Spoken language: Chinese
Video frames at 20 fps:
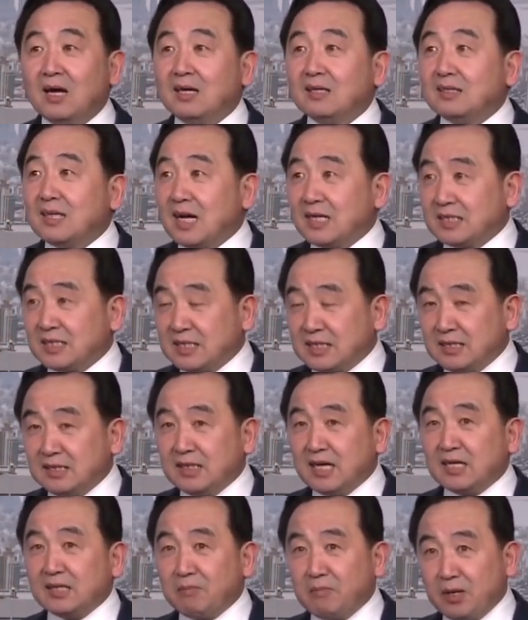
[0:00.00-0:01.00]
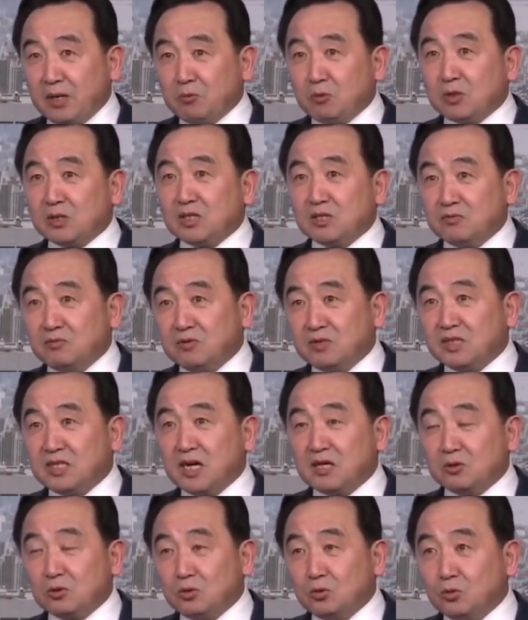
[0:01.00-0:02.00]
那今天的美国政府
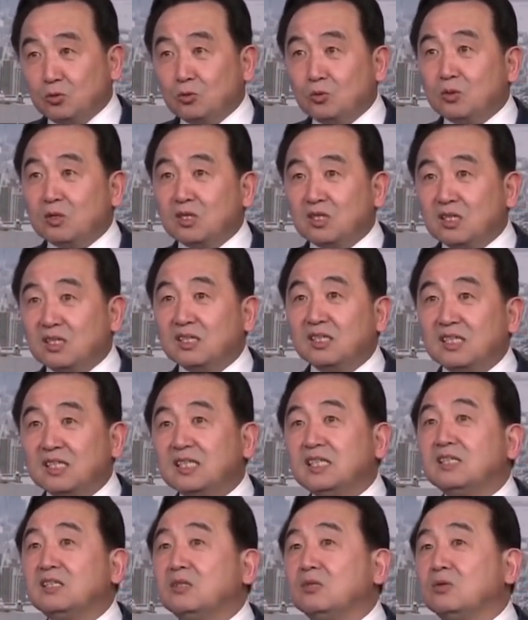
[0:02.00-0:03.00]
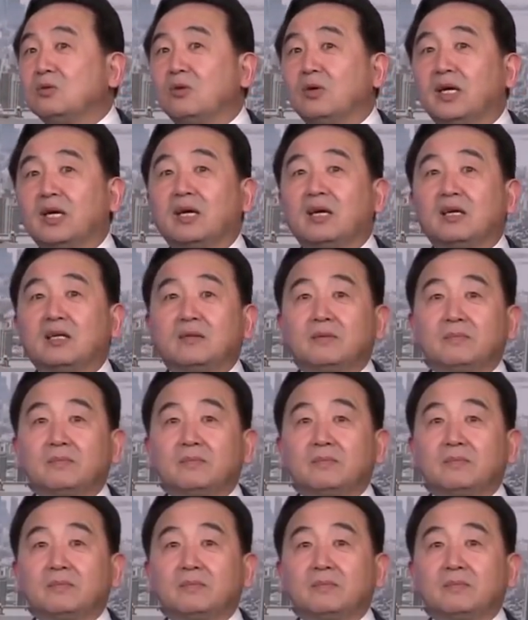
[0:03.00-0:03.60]
将如何应对啊？